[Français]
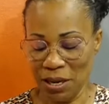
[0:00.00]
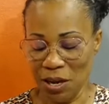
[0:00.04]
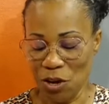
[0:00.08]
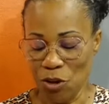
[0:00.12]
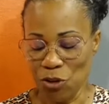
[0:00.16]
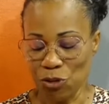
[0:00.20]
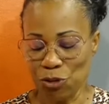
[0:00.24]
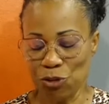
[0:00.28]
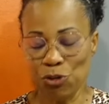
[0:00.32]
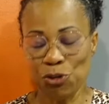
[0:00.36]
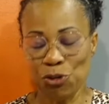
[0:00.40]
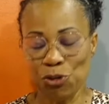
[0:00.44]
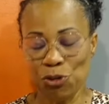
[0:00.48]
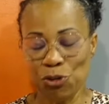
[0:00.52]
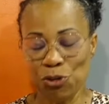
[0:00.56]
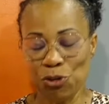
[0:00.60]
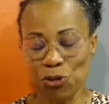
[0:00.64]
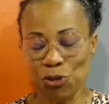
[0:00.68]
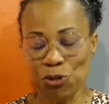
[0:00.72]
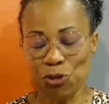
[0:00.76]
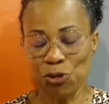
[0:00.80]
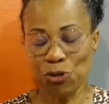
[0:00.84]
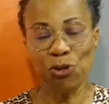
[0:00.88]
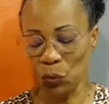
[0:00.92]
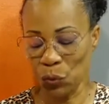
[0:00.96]
cela
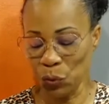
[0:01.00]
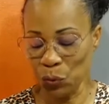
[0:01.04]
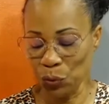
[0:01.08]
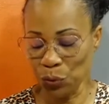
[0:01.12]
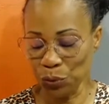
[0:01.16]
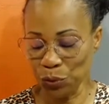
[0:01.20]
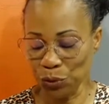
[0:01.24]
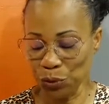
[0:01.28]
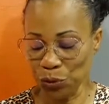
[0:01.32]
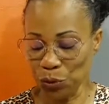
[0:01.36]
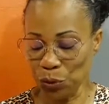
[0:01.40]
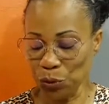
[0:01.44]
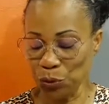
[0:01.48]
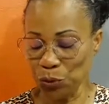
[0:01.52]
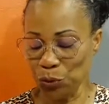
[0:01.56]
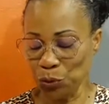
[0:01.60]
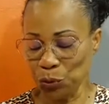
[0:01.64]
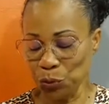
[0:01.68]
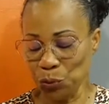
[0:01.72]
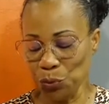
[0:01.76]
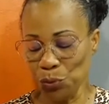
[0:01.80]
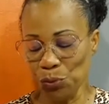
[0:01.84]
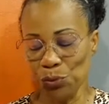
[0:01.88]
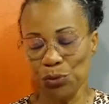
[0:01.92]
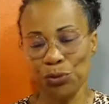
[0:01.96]
nous coûte
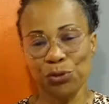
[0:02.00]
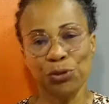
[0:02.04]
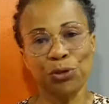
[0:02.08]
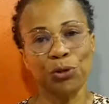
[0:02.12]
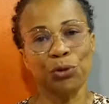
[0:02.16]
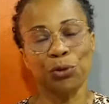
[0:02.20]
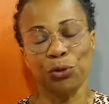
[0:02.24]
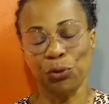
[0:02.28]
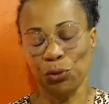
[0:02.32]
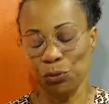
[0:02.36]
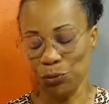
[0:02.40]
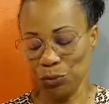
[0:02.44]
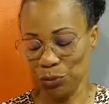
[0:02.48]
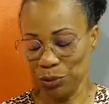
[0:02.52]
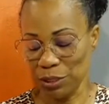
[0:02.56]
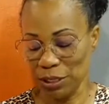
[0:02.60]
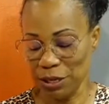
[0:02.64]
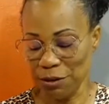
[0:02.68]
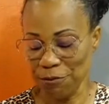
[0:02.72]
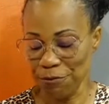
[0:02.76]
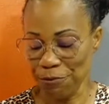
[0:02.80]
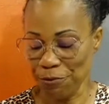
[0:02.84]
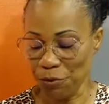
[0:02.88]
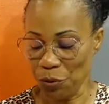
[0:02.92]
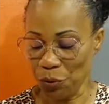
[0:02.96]
tout ce que nous
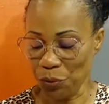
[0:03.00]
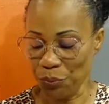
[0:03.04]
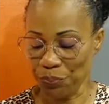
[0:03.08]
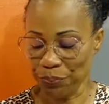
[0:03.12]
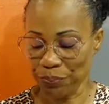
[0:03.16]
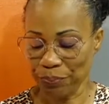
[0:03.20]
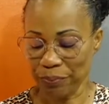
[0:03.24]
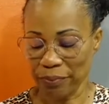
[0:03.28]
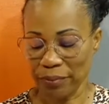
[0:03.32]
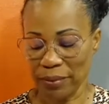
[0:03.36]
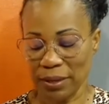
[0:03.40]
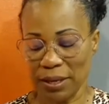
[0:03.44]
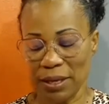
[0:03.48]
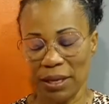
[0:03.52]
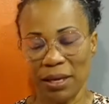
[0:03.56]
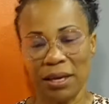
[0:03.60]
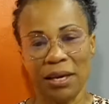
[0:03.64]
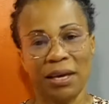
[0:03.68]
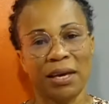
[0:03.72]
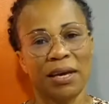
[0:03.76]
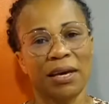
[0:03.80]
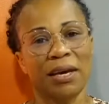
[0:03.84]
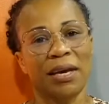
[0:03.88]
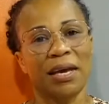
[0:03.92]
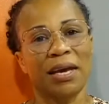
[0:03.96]
avons.
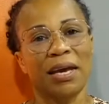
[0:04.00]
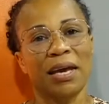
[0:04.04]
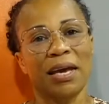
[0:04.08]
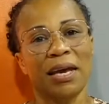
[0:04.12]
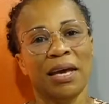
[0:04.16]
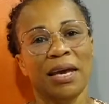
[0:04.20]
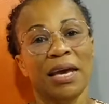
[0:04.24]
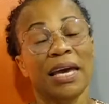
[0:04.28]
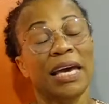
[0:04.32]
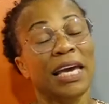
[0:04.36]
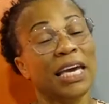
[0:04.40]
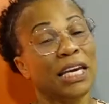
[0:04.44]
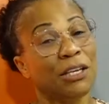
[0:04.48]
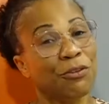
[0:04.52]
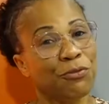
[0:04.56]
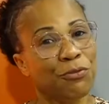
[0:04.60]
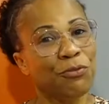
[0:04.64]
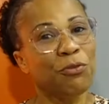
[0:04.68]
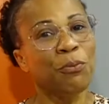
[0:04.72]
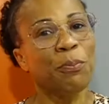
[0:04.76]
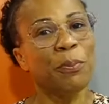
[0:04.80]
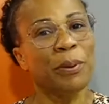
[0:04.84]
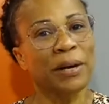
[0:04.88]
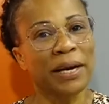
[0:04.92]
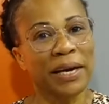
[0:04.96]
Êtes-vous
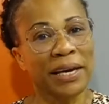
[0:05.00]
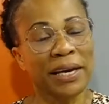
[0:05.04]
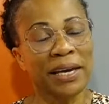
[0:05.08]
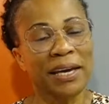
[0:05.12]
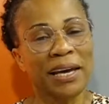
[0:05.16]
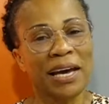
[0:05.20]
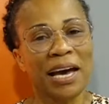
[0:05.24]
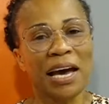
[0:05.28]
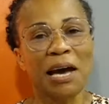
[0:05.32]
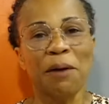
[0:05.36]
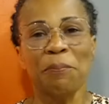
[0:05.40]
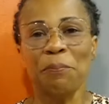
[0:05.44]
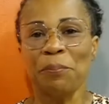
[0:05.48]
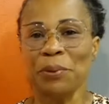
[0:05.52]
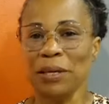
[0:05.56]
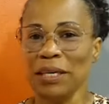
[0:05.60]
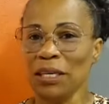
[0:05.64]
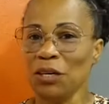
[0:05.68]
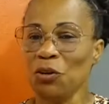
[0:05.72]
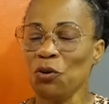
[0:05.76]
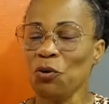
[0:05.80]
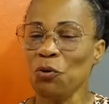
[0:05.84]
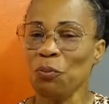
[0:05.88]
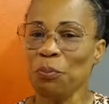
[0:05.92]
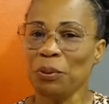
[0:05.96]
prêt à payer
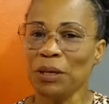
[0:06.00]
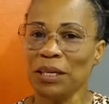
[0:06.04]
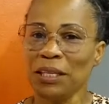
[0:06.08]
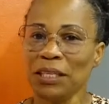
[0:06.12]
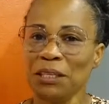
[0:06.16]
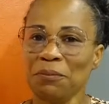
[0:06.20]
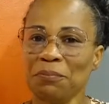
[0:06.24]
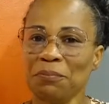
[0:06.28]
le prix